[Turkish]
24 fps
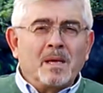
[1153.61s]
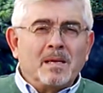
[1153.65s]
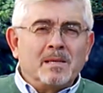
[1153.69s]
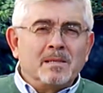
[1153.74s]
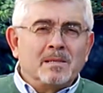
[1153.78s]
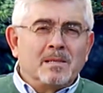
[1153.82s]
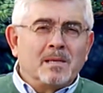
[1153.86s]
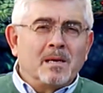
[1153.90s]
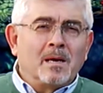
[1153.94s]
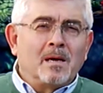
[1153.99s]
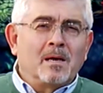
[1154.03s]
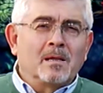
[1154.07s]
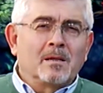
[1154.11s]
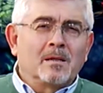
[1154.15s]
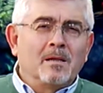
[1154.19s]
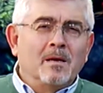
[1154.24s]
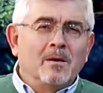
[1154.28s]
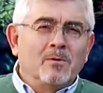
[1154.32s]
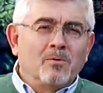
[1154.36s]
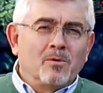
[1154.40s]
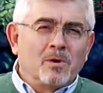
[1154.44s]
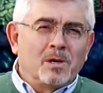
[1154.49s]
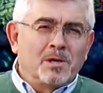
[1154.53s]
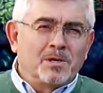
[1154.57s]
ziraatle
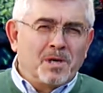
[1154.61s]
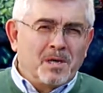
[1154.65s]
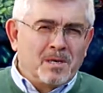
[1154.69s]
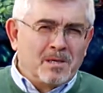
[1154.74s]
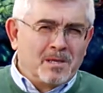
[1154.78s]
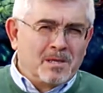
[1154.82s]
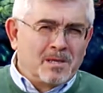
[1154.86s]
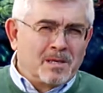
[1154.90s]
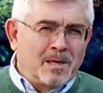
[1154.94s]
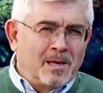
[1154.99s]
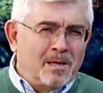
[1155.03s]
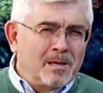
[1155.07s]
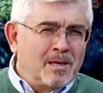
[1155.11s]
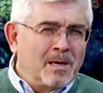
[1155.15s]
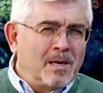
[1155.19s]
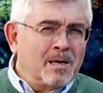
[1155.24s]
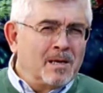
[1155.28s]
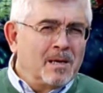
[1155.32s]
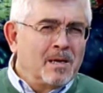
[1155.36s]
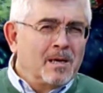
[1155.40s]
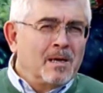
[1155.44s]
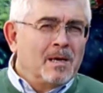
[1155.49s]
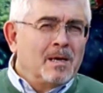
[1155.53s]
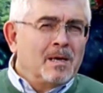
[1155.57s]
uğraşan
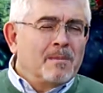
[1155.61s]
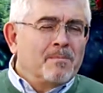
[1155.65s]
insanlar